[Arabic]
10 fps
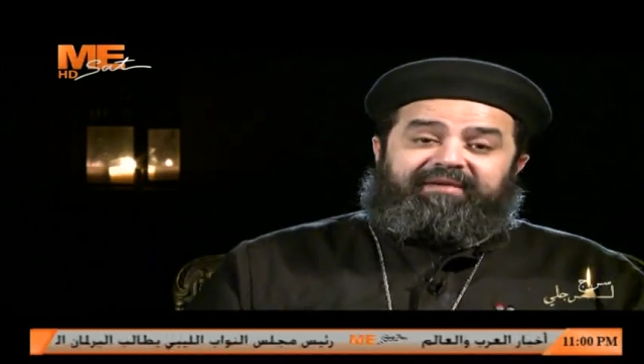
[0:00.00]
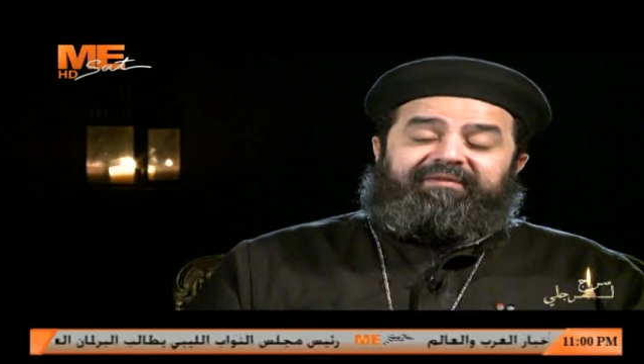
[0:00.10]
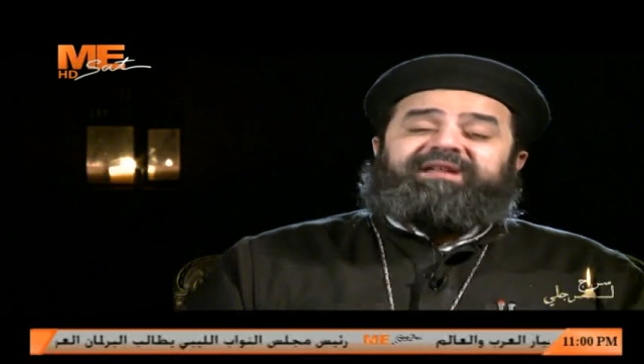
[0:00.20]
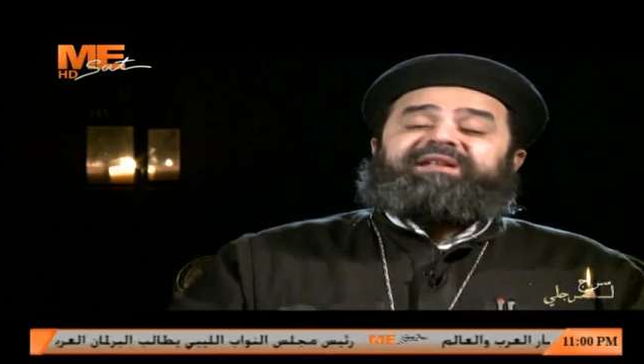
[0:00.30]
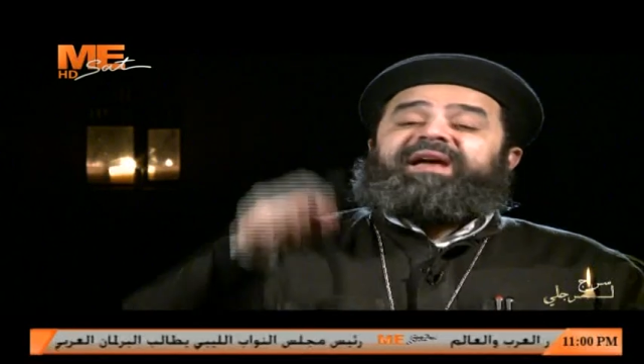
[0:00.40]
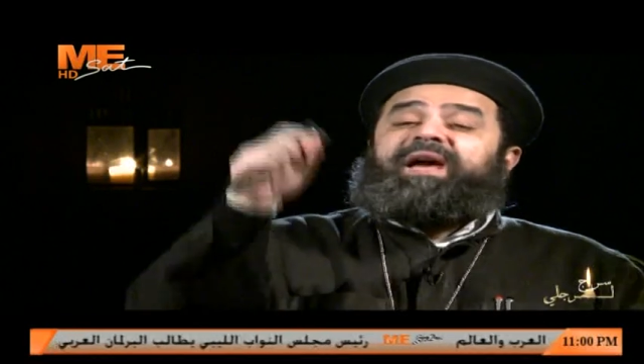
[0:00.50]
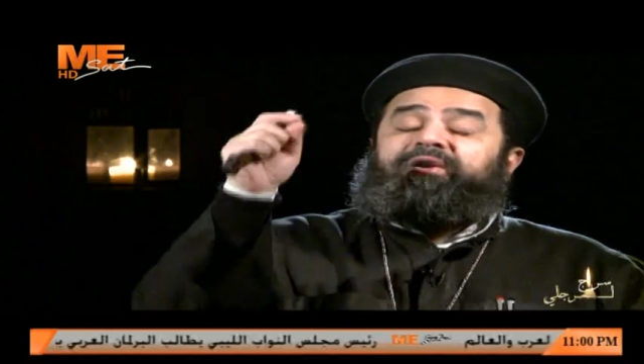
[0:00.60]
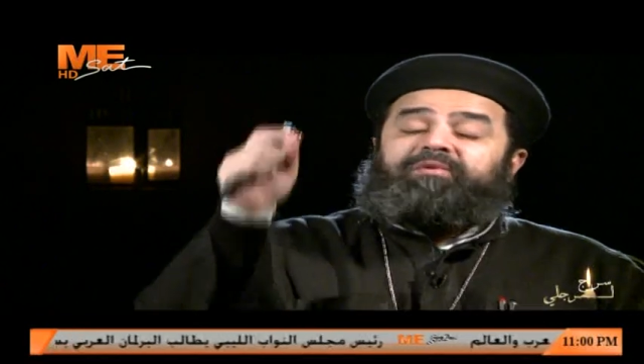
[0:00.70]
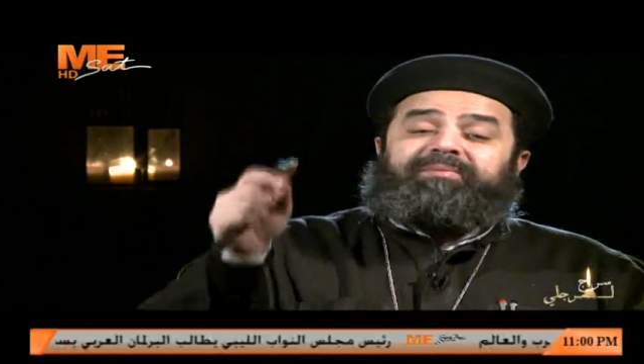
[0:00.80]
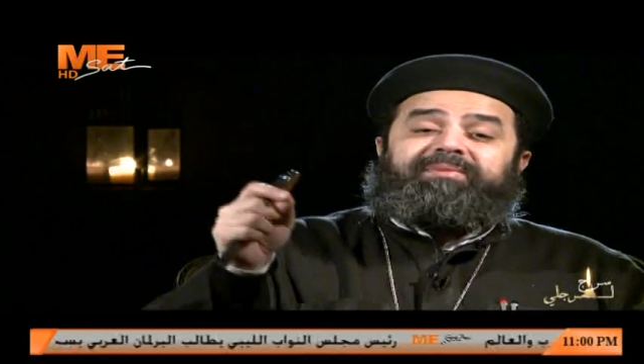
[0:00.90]
في
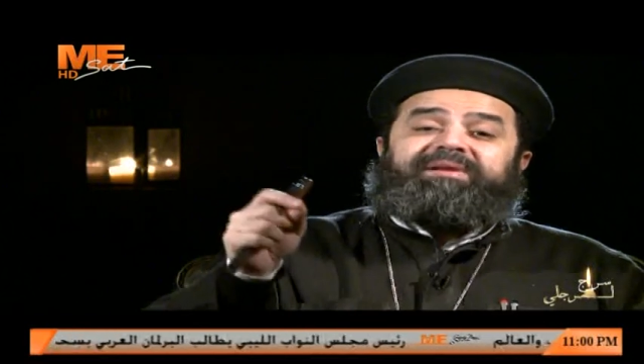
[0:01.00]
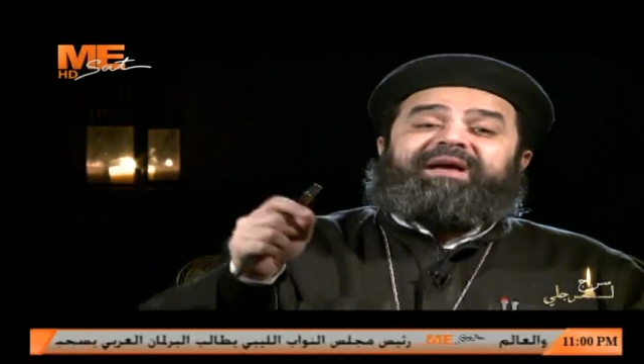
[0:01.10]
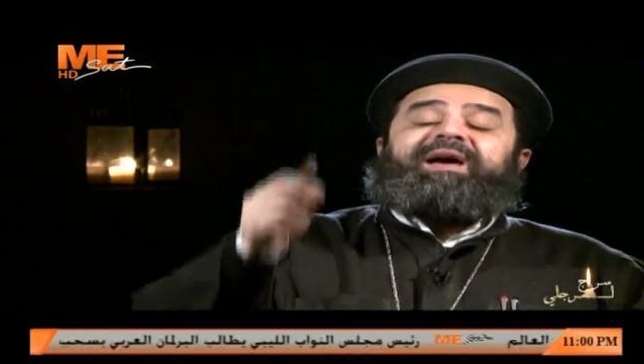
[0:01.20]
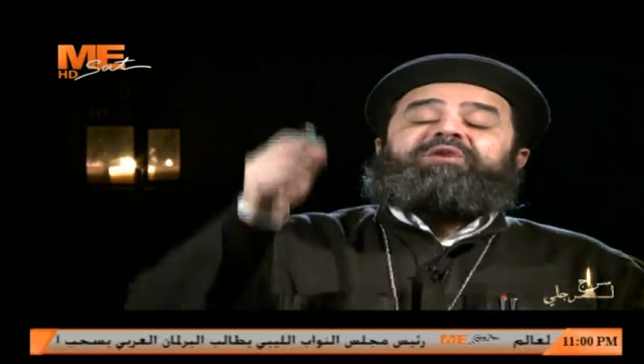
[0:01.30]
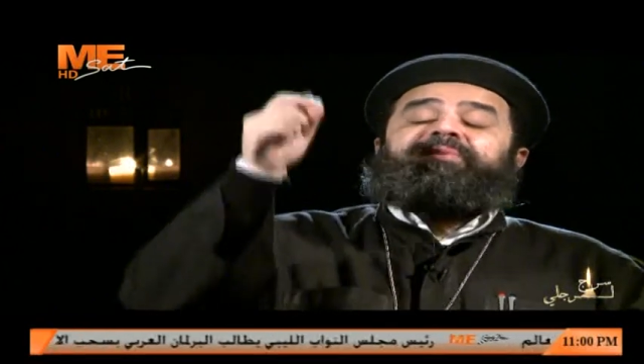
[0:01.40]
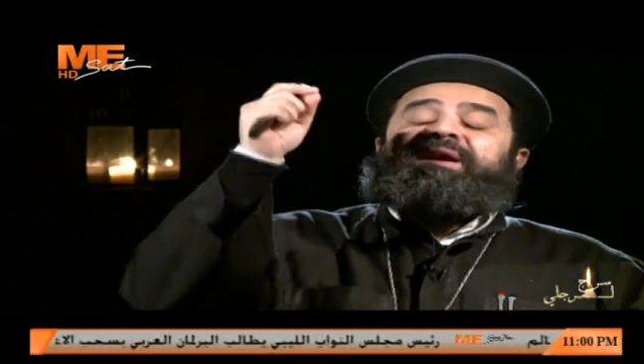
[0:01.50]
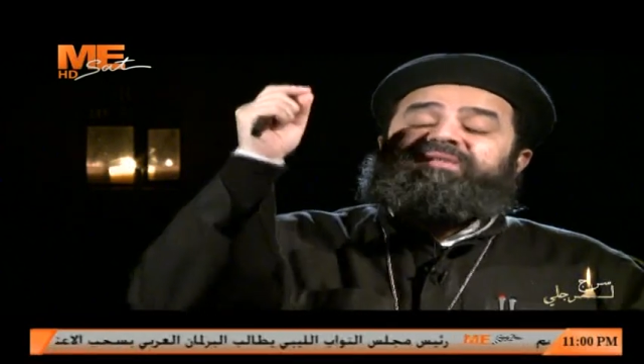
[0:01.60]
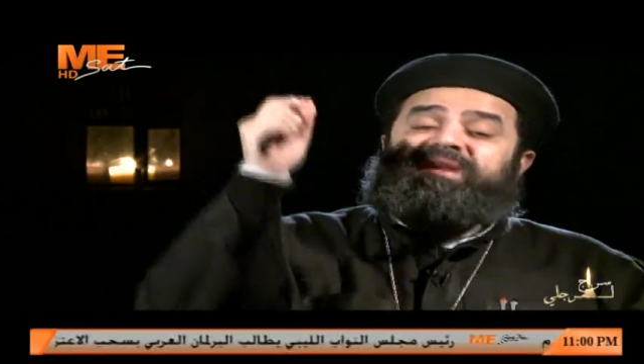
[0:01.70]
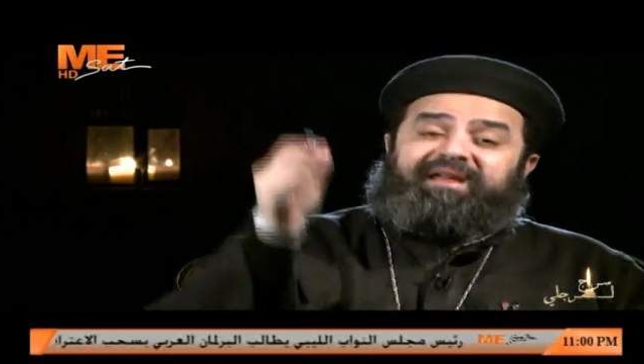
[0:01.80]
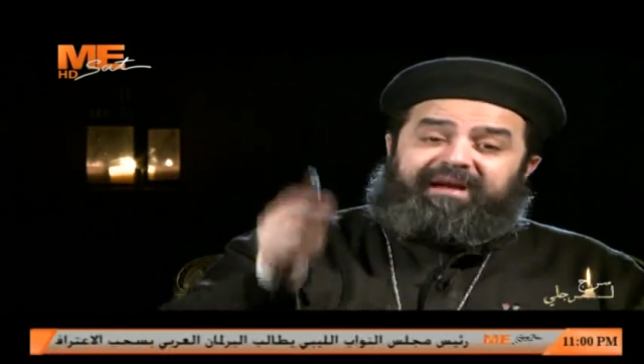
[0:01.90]
تجارب تجارب
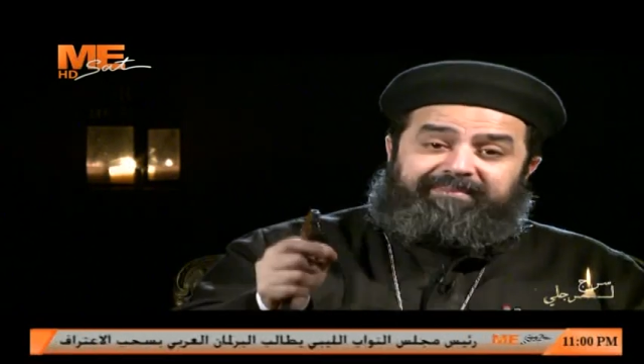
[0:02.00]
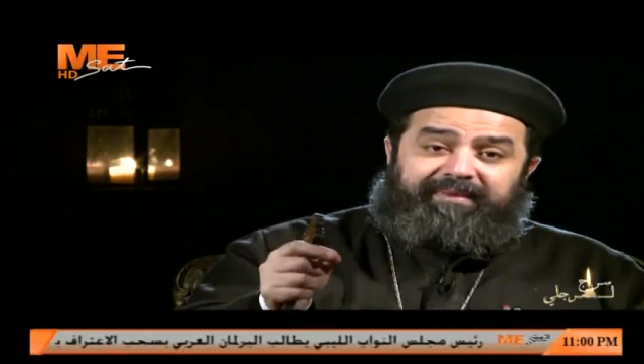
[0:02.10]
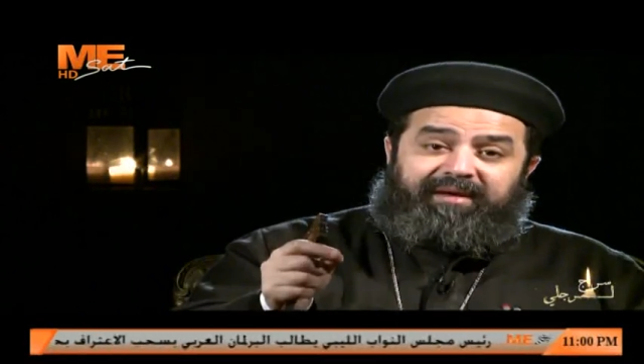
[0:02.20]
يسيرة